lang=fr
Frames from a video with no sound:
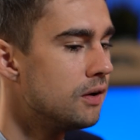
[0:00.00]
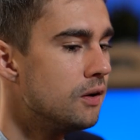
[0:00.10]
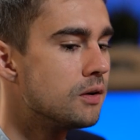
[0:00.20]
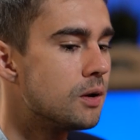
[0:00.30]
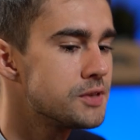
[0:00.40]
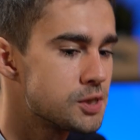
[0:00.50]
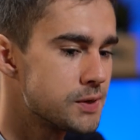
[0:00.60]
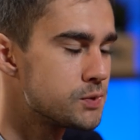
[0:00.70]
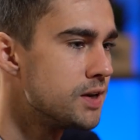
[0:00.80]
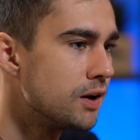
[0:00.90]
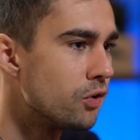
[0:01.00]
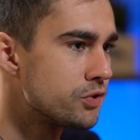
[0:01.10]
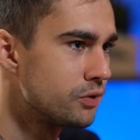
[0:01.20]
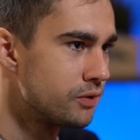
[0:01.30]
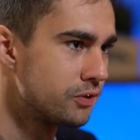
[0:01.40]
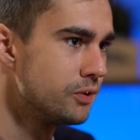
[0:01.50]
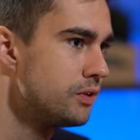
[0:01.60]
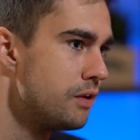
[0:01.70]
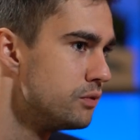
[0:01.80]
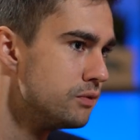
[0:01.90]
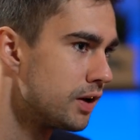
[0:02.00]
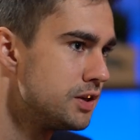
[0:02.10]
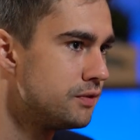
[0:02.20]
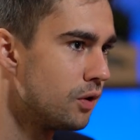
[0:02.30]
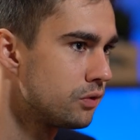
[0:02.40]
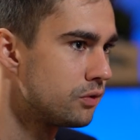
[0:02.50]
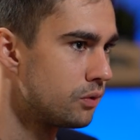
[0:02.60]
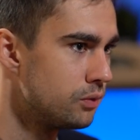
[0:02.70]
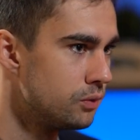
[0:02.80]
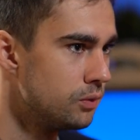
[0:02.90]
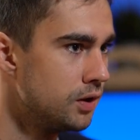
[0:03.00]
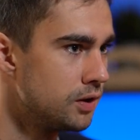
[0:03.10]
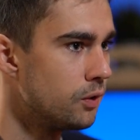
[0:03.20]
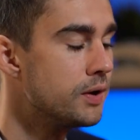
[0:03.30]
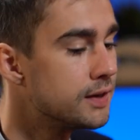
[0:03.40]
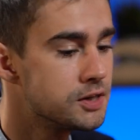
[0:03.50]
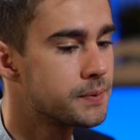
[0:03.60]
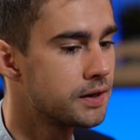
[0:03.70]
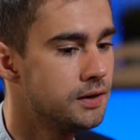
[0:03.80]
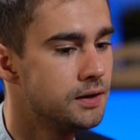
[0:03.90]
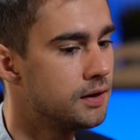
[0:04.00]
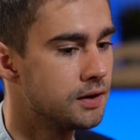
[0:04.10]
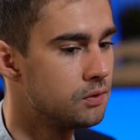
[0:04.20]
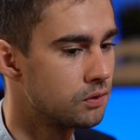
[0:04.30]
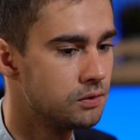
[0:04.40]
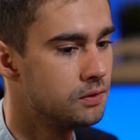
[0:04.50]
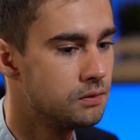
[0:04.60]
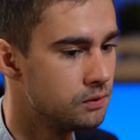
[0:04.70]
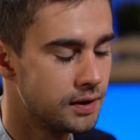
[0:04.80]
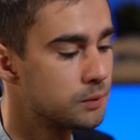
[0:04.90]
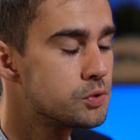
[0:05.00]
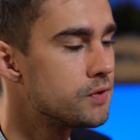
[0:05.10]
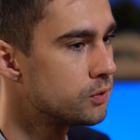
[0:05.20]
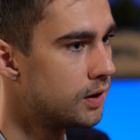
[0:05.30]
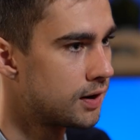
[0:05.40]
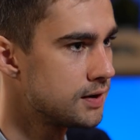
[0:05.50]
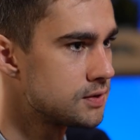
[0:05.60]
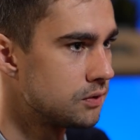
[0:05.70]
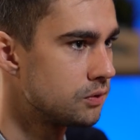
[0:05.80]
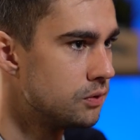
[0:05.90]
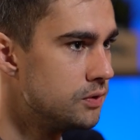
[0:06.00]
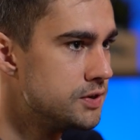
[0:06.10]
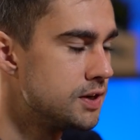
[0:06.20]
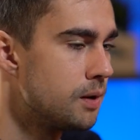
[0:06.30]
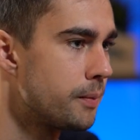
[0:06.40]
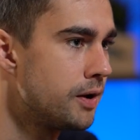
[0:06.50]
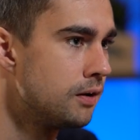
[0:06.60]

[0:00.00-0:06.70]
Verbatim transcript: Euh, comment ça se passe aussi à Grand Est-ce que tu as vu une vraie différence dans, l'état d'esprit et dans l'atmosphère de la classe entre le lycée et la prépa